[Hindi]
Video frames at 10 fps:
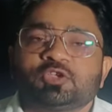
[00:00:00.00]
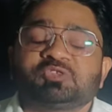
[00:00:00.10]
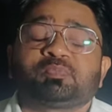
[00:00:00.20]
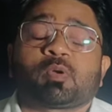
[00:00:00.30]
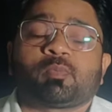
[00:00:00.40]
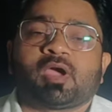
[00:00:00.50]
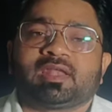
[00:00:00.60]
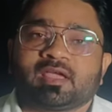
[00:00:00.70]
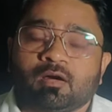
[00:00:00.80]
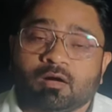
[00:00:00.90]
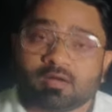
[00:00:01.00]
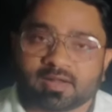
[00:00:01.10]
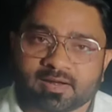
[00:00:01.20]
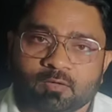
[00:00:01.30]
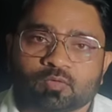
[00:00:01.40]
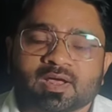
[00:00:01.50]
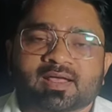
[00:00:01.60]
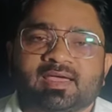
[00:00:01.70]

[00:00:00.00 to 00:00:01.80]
जो इस प्रोफाइल के ऑनर है उनका